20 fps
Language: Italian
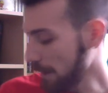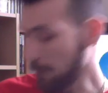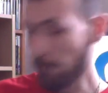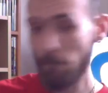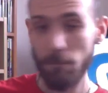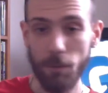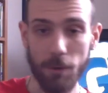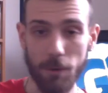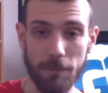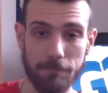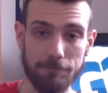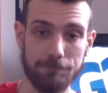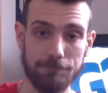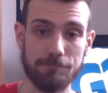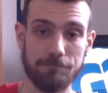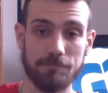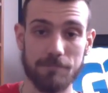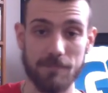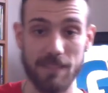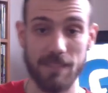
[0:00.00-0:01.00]
Poi
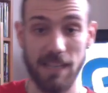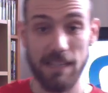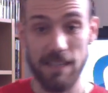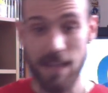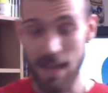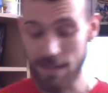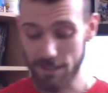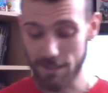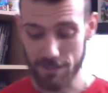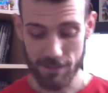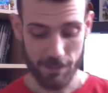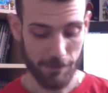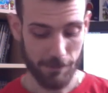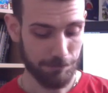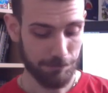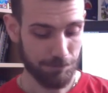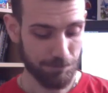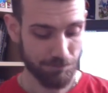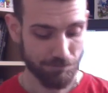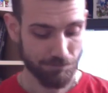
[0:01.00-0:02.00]
3DS.
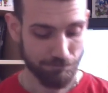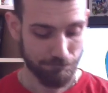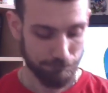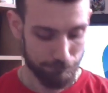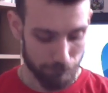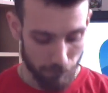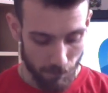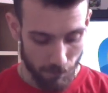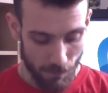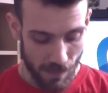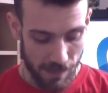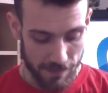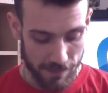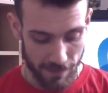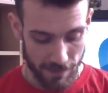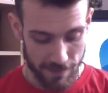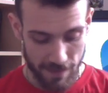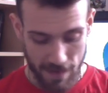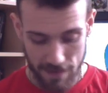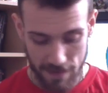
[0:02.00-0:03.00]

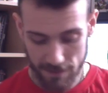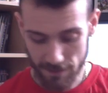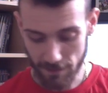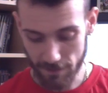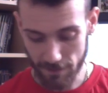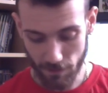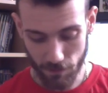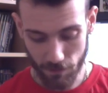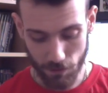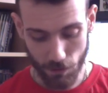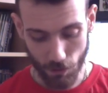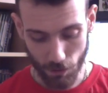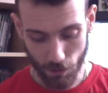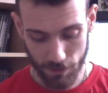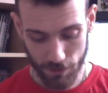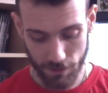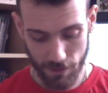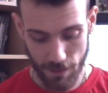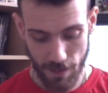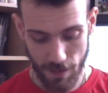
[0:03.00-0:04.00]
3DS andando in
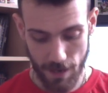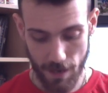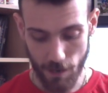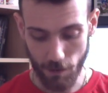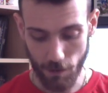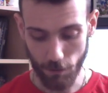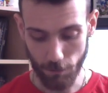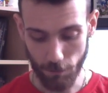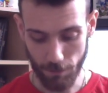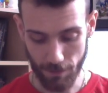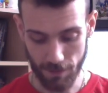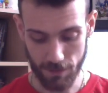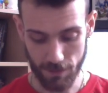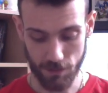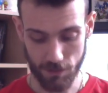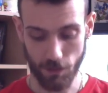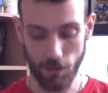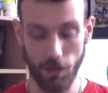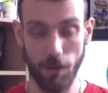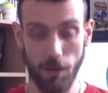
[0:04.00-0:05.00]
ordine ho
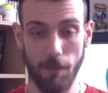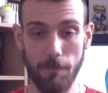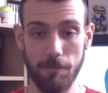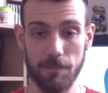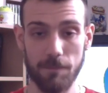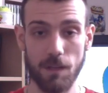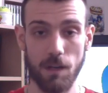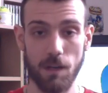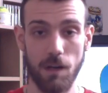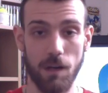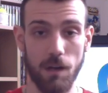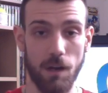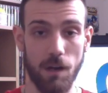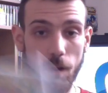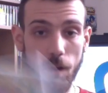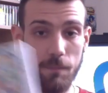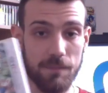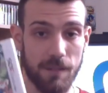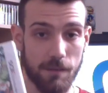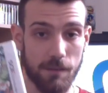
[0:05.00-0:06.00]
preso
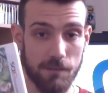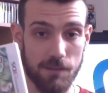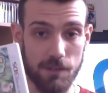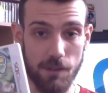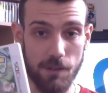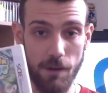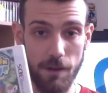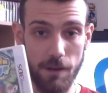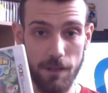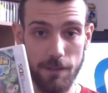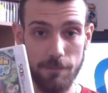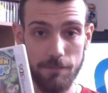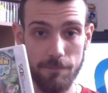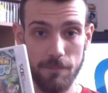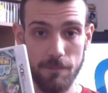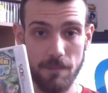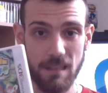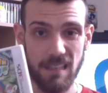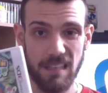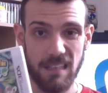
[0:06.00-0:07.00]
Hometown Story,
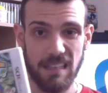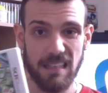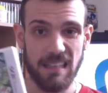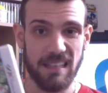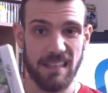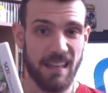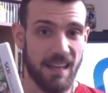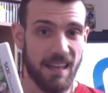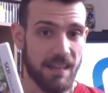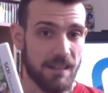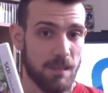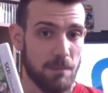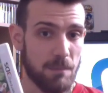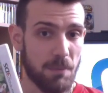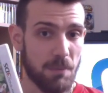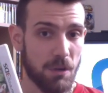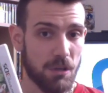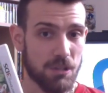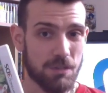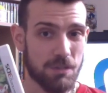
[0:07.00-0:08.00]
che è
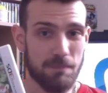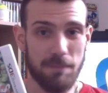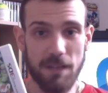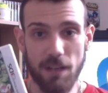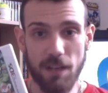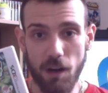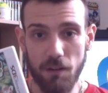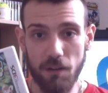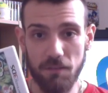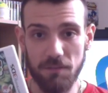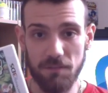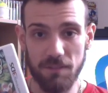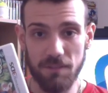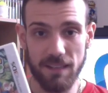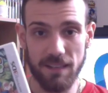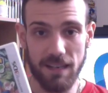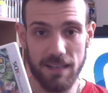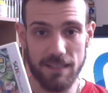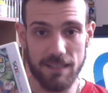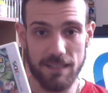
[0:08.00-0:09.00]
tipo spin-off
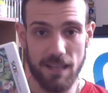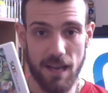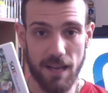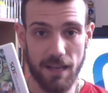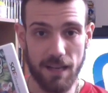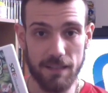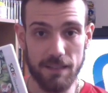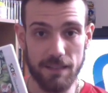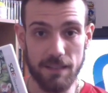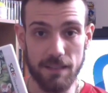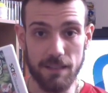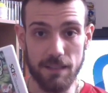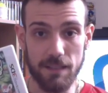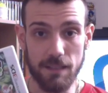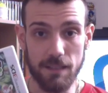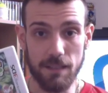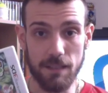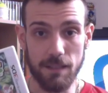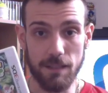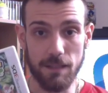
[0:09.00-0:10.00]
della saga
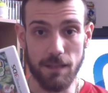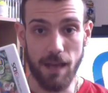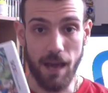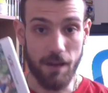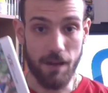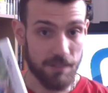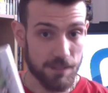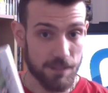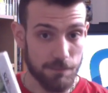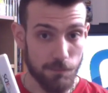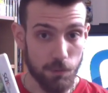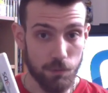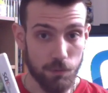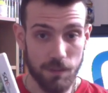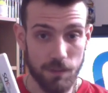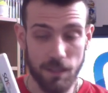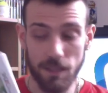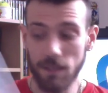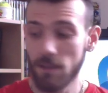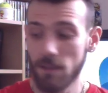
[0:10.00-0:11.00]
di Harvest
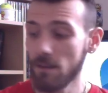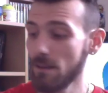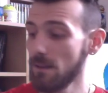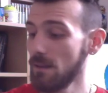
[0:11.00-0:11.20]
Moon.